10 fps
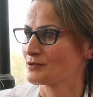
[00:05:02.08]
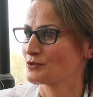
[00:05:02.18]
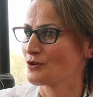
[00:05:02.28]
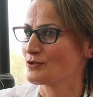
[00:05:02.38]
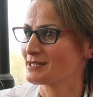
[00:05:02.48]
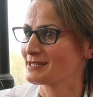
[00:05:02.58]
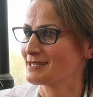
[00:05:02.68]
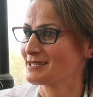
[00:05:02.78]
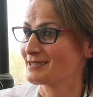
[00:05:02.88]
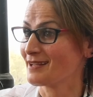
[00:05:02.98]

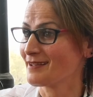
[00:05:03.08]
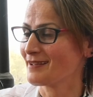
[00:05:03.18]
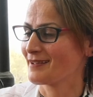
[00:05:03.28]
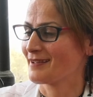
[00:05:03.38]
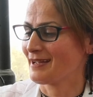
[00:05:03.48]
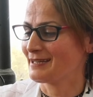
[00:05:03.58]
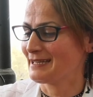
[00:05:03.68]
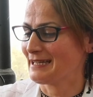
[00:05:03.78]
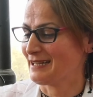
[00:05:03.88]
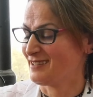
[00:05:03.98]
sonrasını işte e,
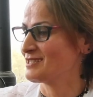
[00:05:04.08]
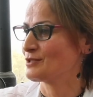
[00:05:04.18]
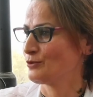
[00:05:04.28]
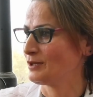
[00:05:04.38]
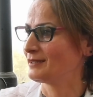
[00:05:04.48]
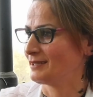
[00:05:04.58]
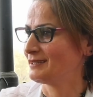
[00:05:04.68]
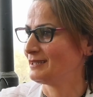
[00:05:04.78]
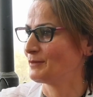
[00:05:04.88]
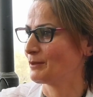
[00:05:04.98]
hani acil olan
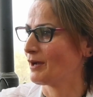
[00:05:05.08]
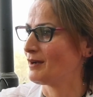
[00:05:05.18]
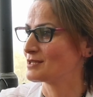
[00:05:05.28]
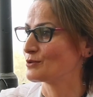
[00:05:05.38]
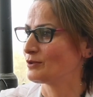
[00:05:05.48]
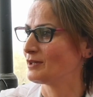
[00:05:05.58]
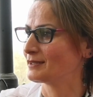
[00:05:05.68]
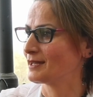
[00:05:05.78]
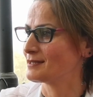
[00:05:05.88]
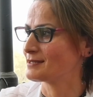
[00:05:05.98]
dediğim gibi acil
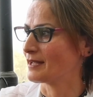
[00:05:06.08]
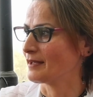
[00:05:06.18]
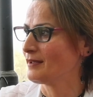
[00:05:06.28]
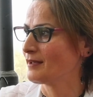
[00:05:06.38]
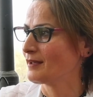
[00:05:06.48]
olan neyse